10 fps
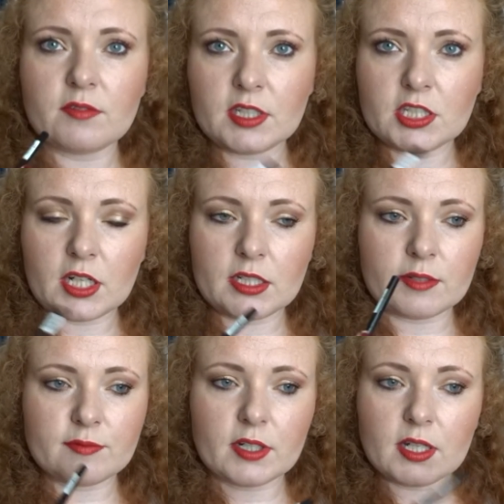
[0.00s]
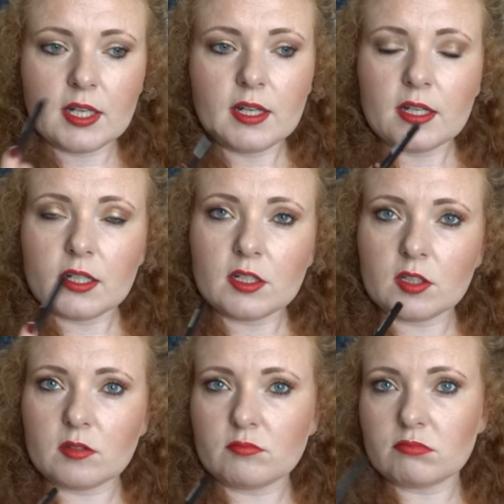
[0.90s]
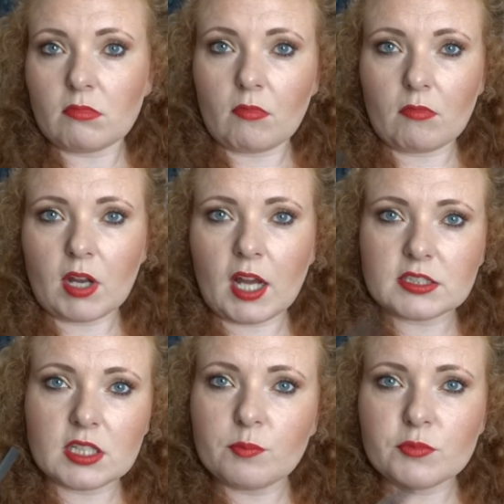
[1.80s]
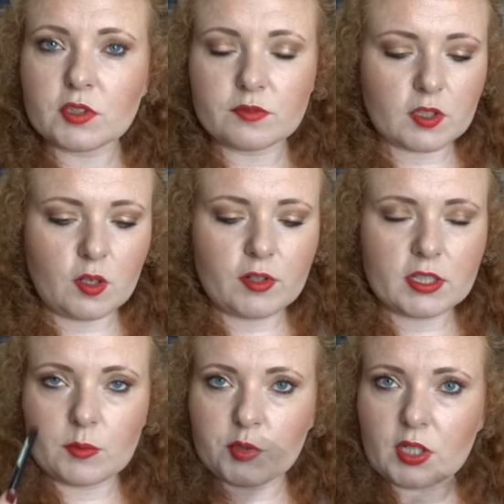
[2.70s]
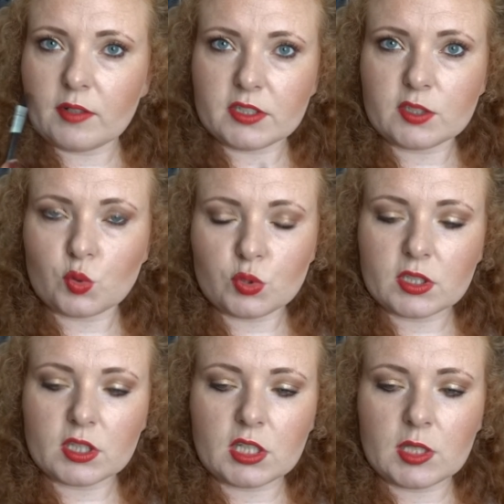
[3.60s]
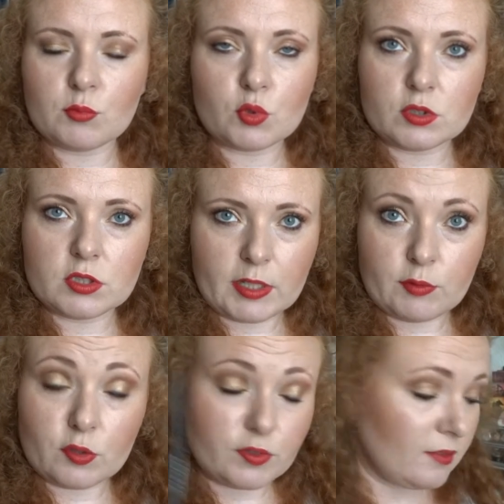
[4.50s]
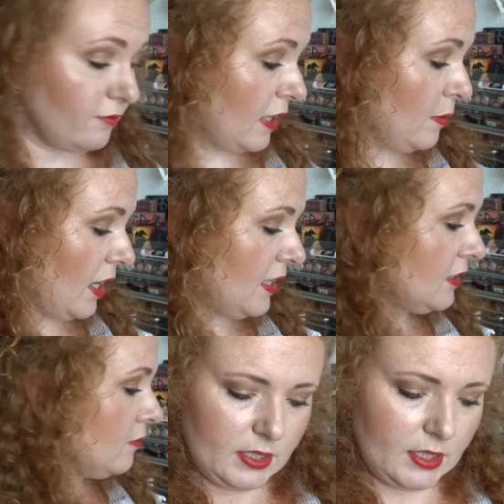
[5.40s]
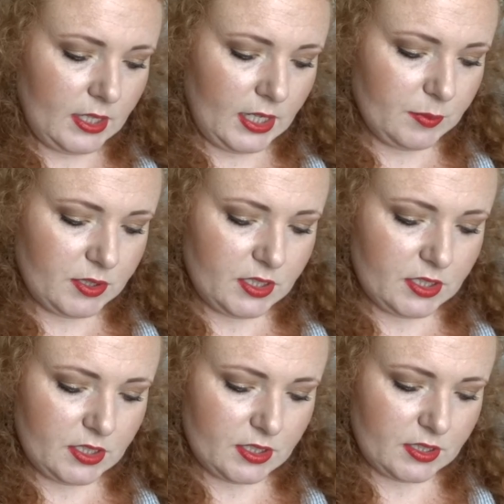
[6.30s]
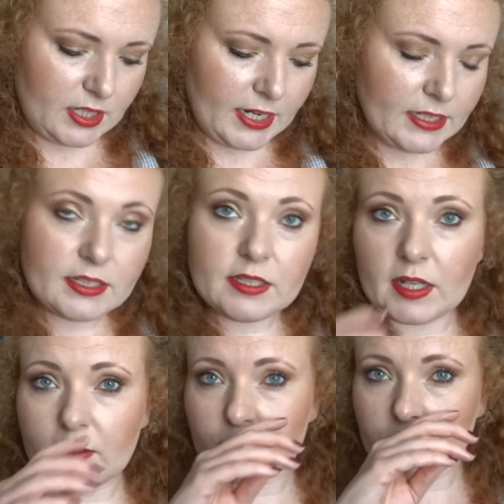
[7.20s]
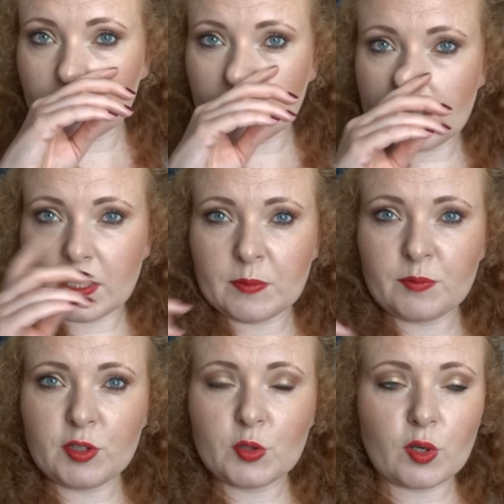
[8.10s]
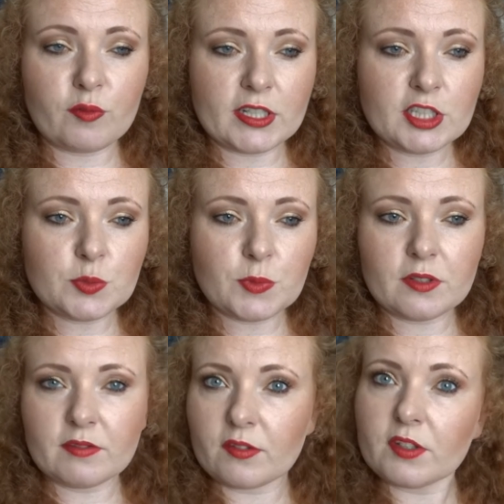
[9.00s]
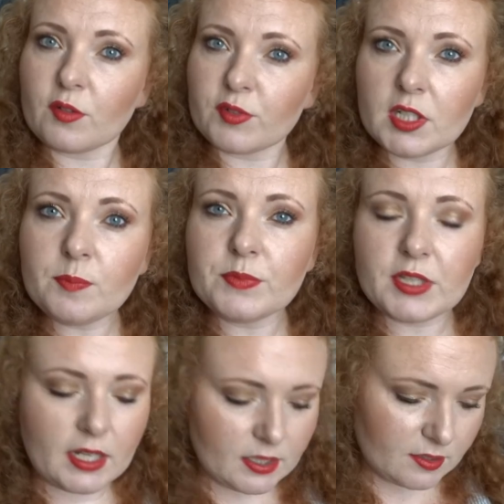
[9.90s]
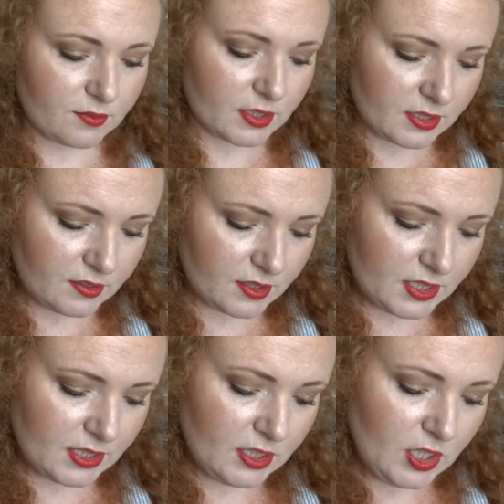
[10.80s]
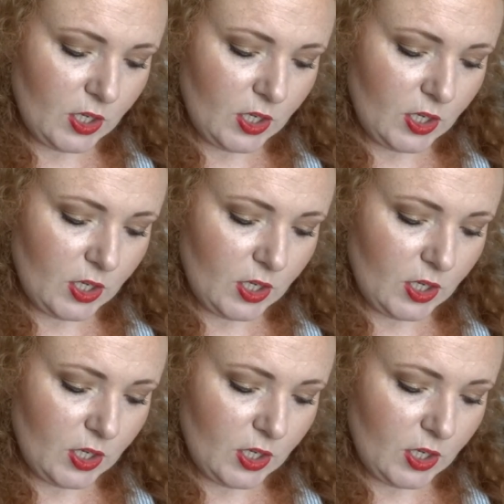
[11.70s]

wenn ich halt einfach äh, krassen Lippenstift drauf hat, habe ich den halt darunter gegeben und der wird auf jeden Fall behalten. Dann habe ich äh, einen, da wurde ich sogar in einem Video darauf angesprochen, was ich auf den Lippen trage. Das war dieser hier